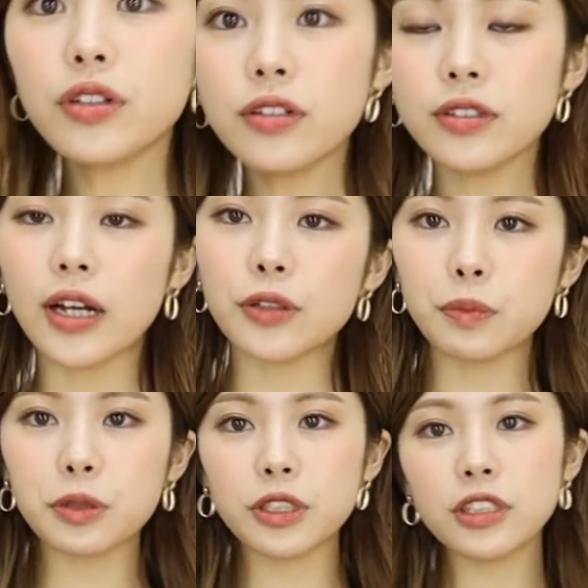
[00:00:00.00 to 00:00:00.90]
う風な
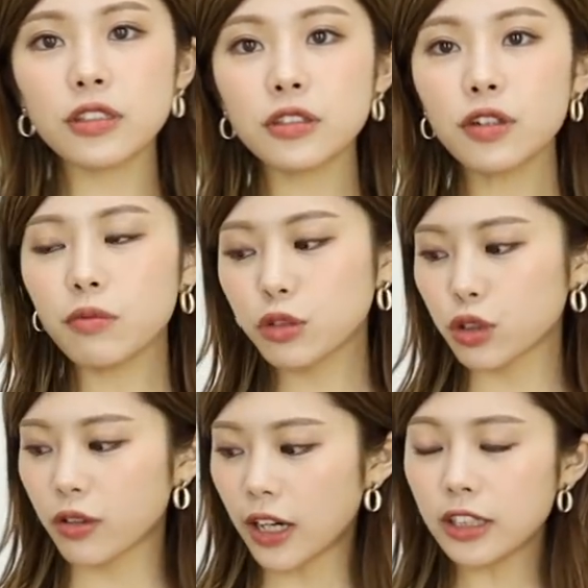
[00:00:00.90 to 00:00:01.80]
トップスにするともう
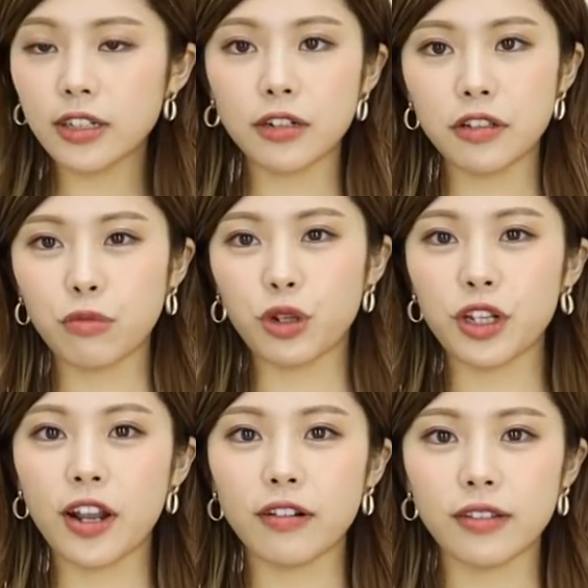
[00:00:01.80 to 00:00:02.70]
ちょっとカジュアルにも
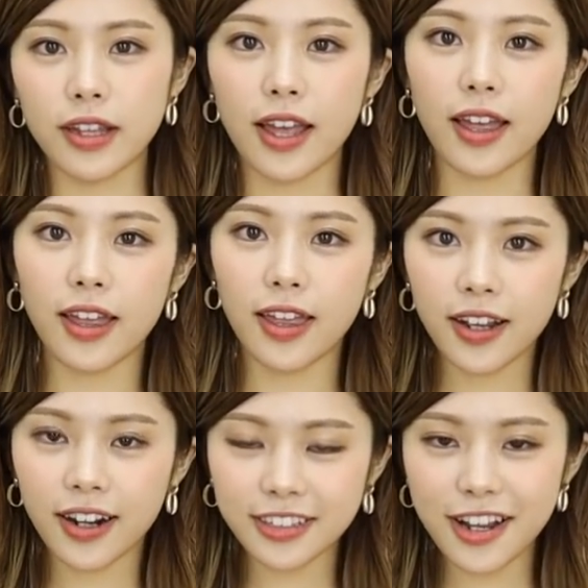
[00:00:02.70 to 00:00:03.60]
着れるんで
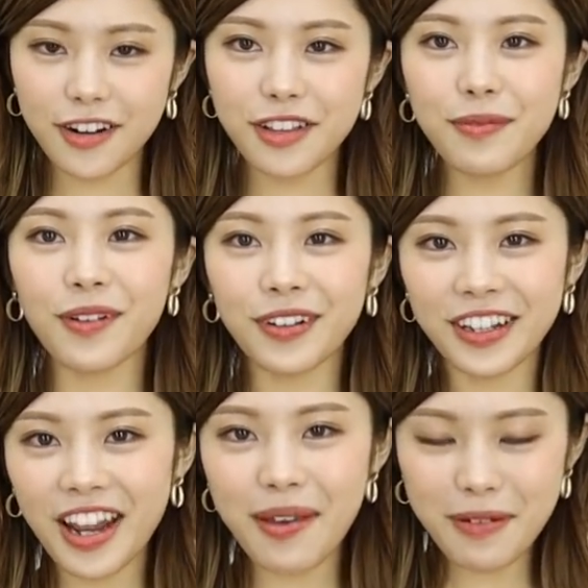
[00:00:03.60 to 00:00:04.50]
カジュアルにも
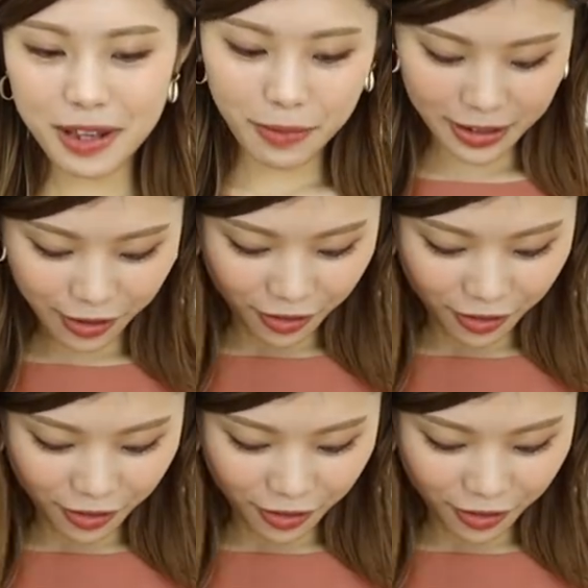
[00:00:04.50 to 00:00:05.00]
綺れめにもいけ